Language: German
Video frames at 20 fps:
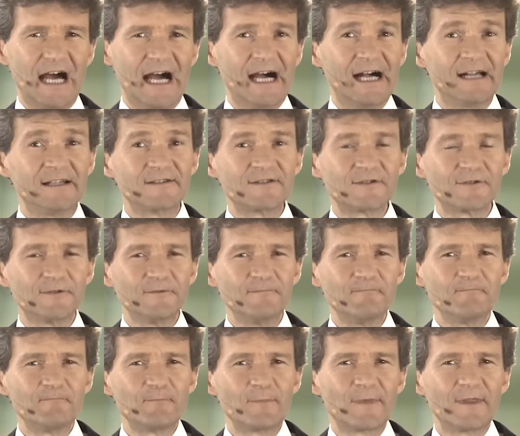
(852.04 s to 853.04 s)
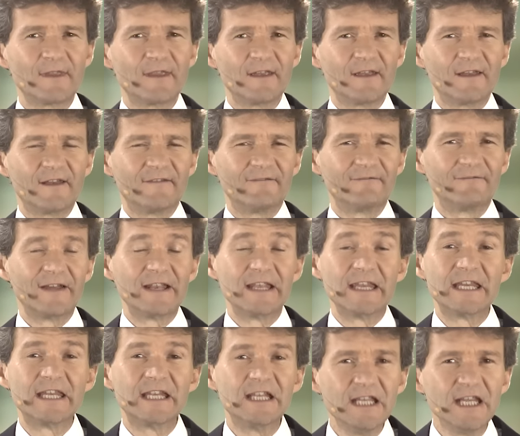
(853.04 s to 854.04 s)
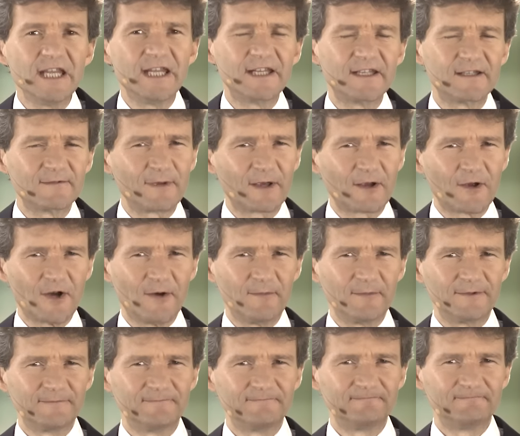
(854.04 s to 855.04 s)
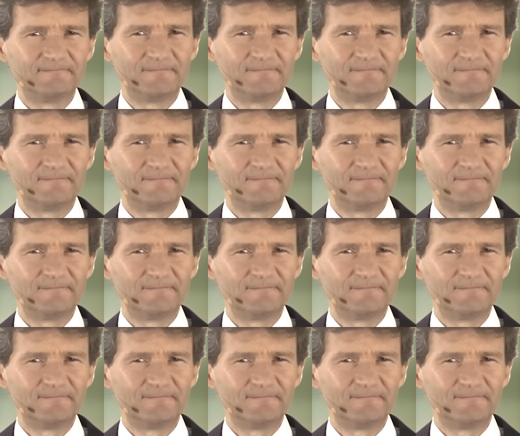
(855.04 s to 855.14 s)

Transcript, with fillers: Also, wenn ich nicht bekomme,